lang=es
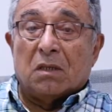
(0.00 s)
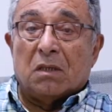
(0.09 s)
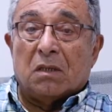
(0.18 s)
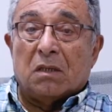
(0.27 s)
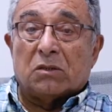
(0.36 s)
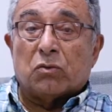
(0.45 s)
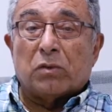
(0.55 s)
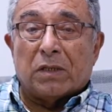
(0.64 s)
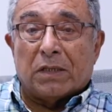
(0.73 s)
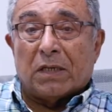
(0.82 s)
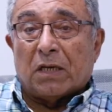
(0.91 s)
y estoy
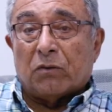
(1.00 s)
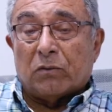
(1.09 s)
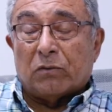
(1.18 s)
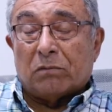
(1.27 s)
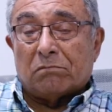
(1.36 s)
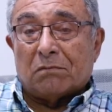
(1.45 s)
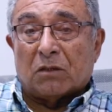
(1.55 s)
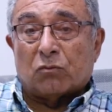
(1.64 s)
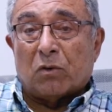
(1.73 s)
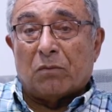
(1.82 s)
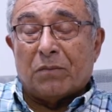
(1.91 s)
dedicado
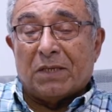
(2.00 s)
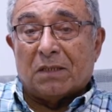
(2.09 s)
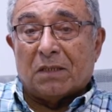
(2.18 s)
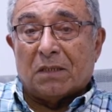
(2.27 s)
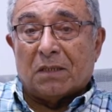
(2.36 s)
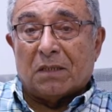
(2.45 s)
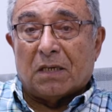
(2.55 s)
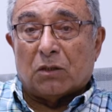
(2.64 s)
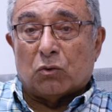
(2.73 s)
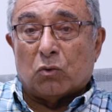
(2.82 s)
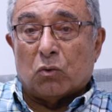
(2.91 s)
actualmente
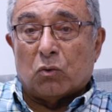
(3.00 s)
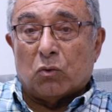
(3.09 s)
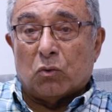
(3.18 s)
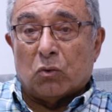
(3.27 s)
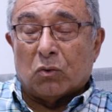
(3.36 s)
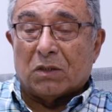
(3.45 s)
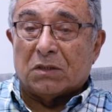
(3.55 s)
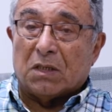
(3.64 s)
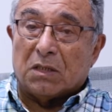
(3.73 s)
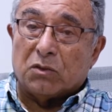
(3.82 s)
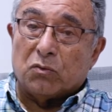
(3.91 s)
a todo lo que es
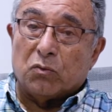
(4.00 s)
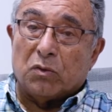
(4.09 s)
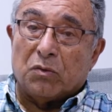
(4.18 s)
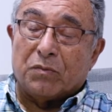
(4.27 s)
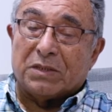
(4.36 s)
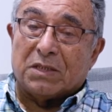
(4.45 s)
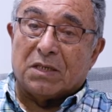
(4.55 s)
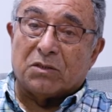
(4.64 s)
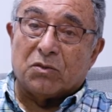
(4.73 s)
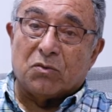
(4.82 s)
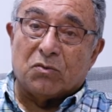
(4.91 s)
el estudio e
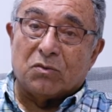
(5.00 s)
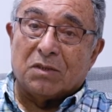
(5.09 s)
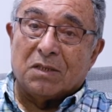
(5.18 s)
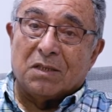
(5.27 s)
investigación